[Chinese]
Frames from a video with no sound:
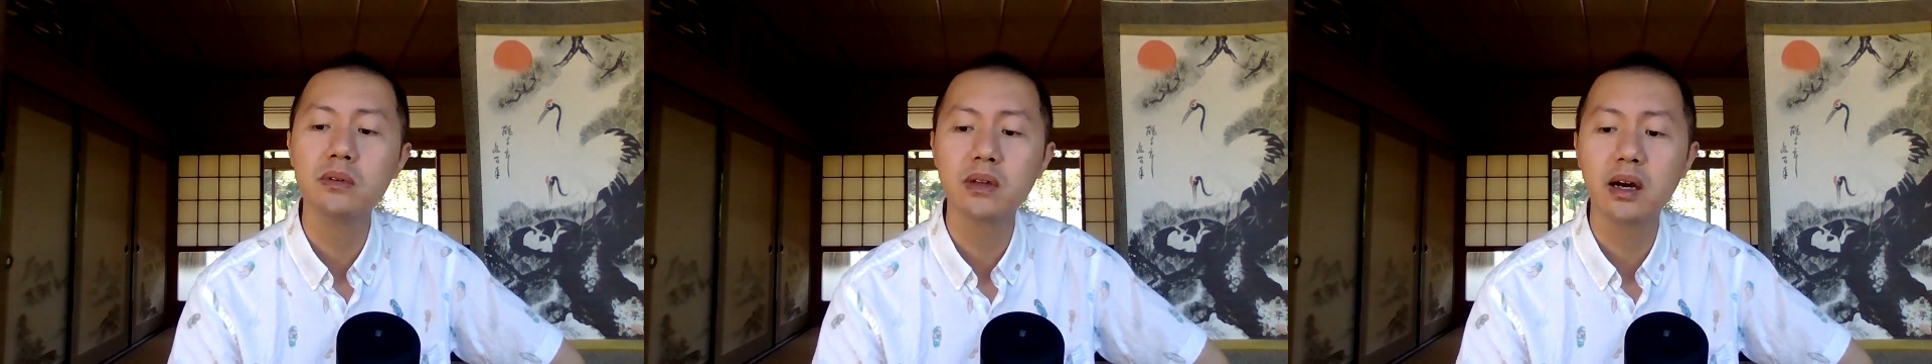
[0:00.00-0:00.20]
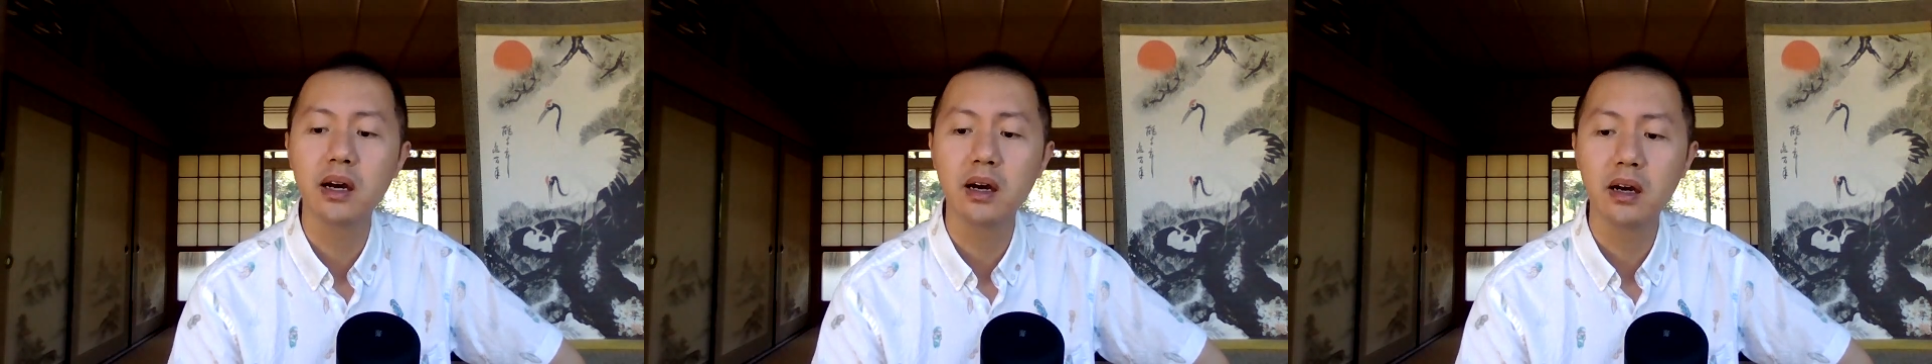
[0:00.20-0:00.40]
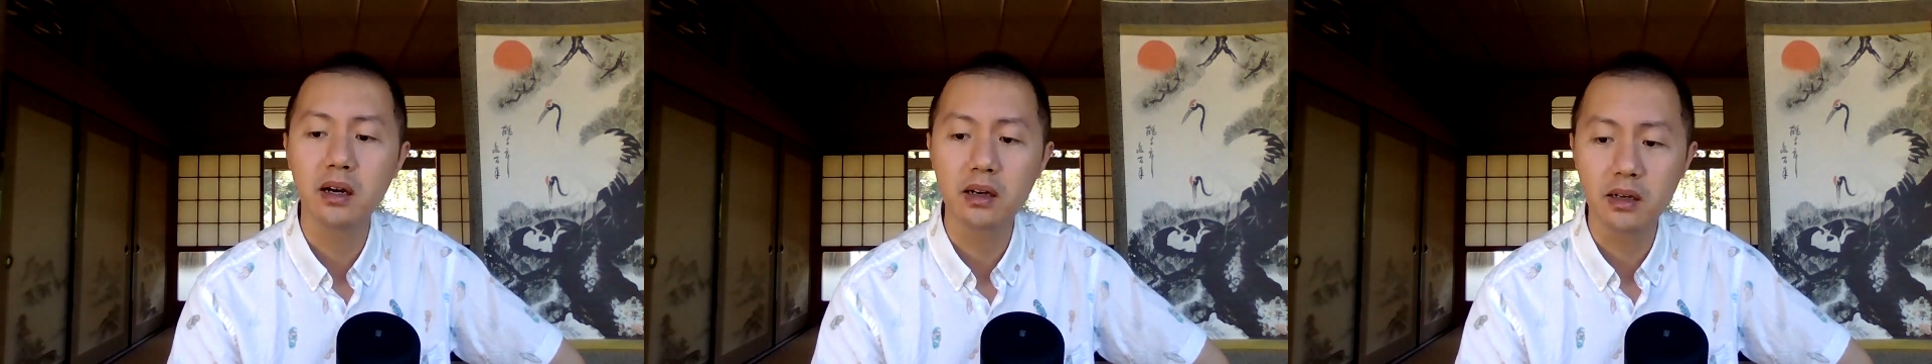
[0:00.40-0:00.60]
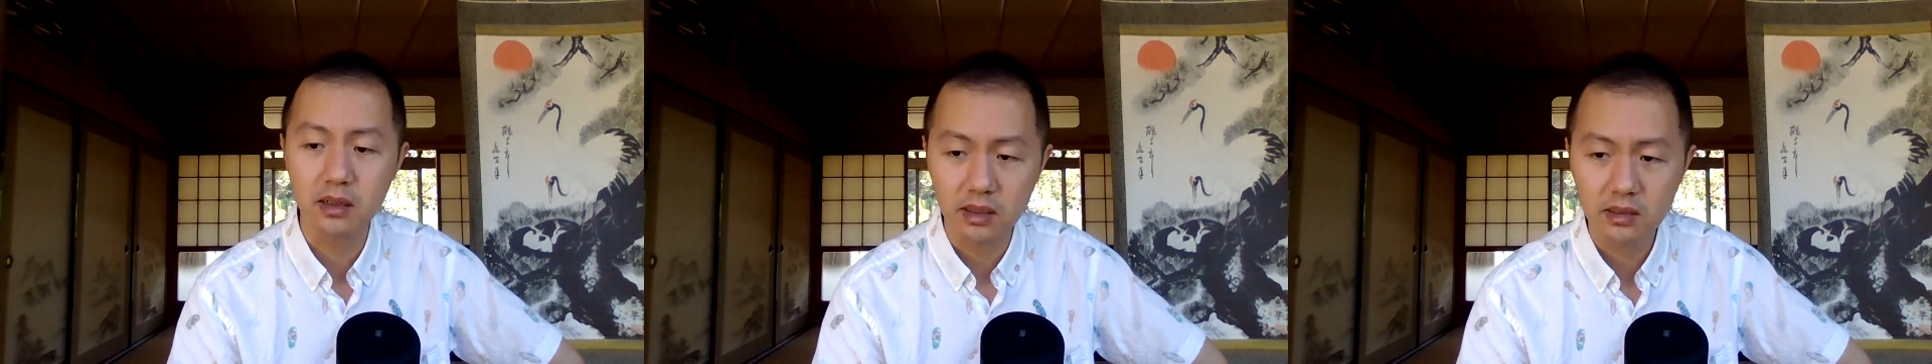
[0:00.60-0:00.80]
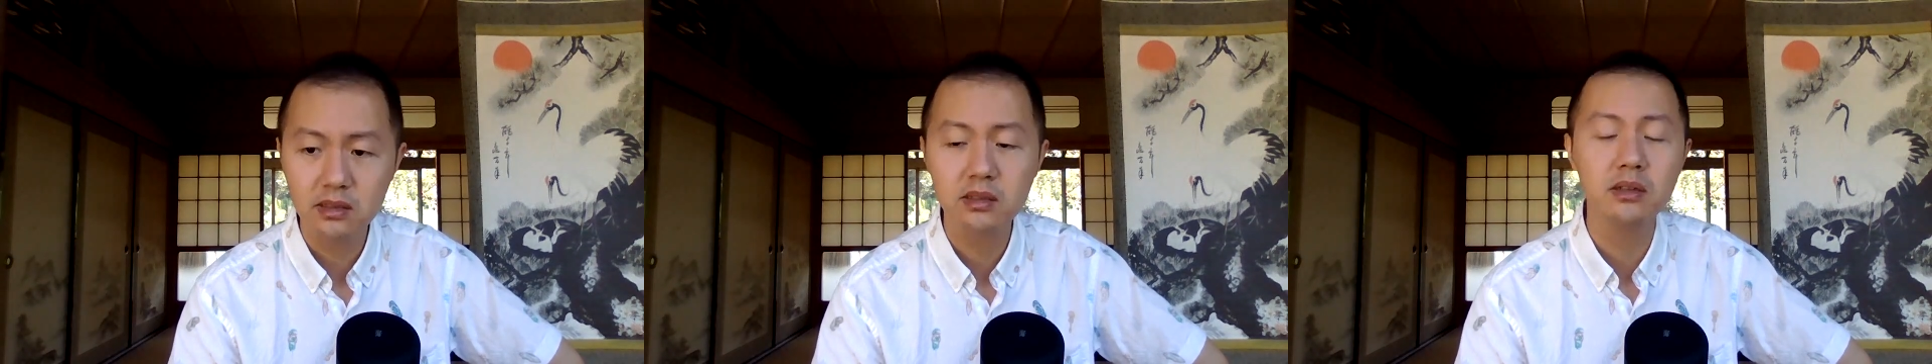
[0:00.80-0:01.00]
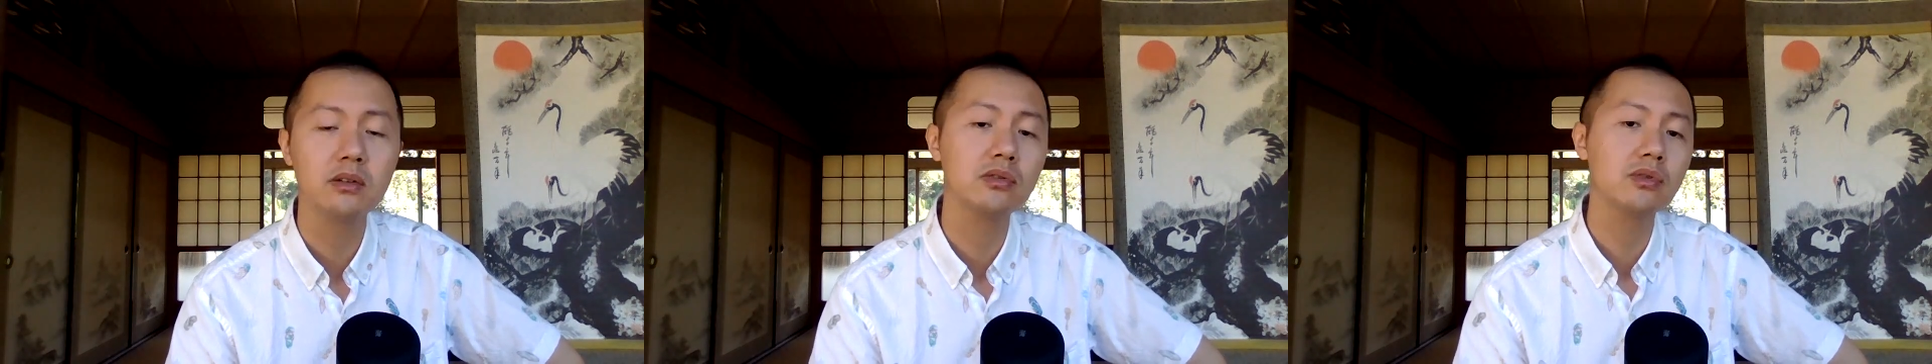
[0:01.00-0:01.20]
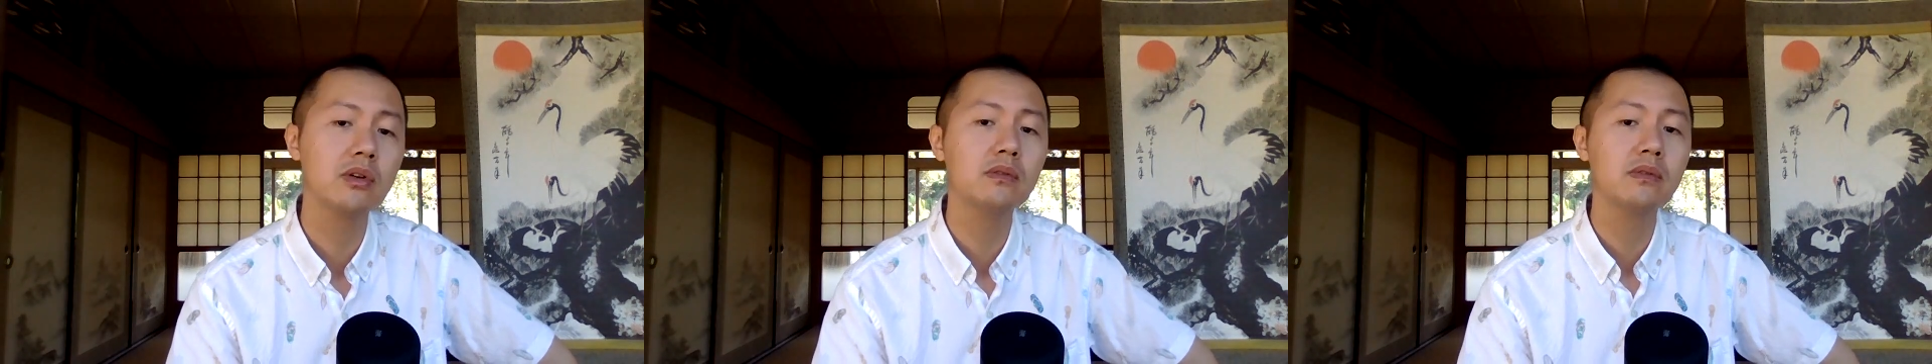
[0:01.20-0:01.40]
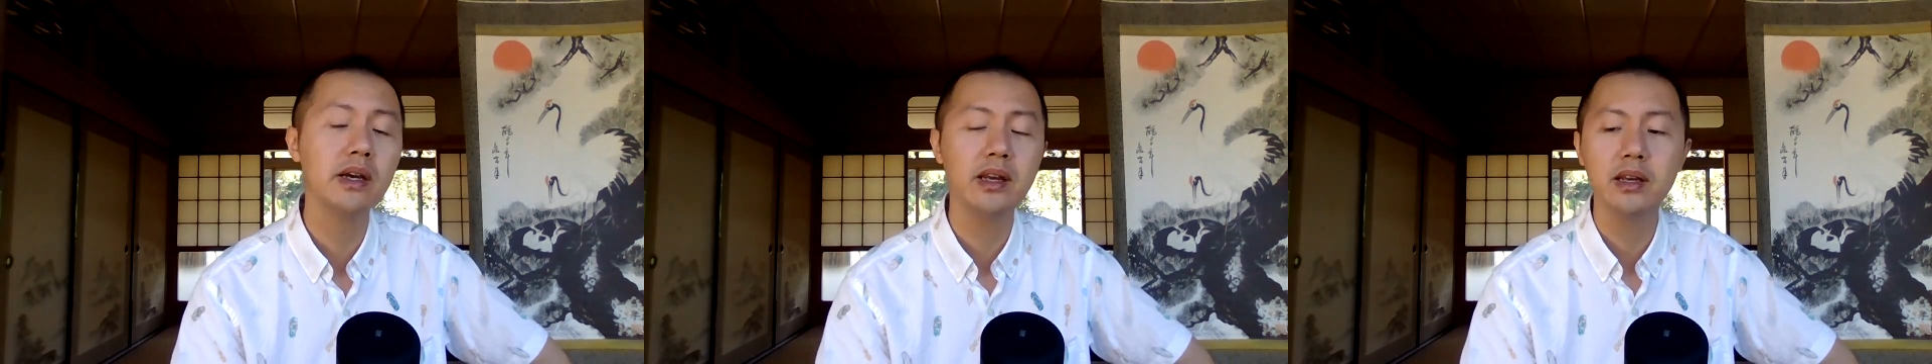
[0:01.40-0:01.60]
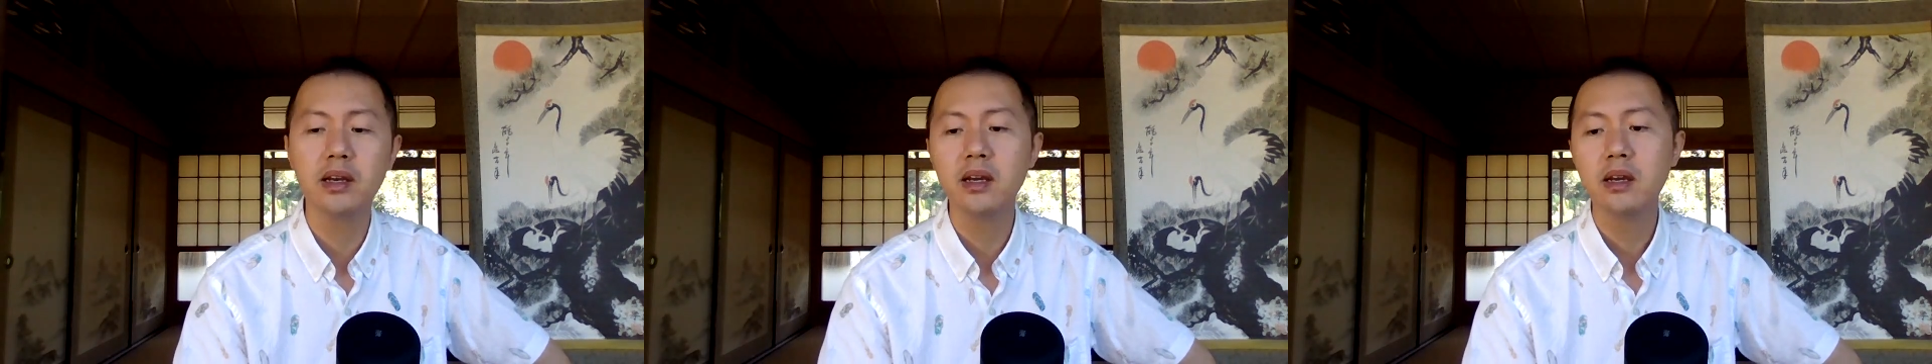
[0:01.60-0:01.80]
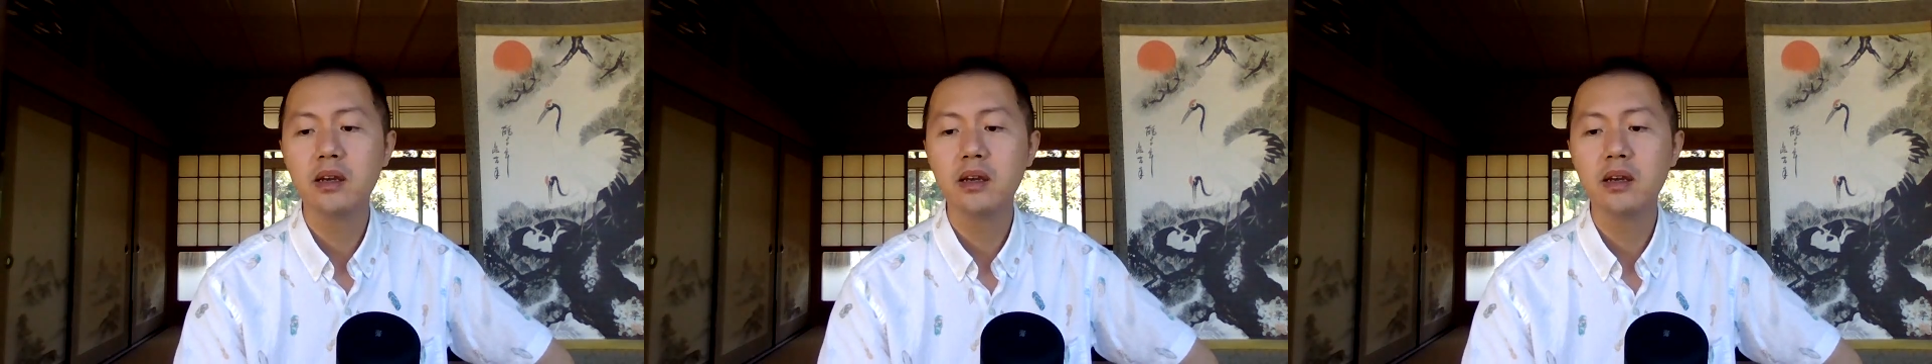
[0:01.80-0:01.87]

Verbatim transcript: 务的啊，可能是有收费，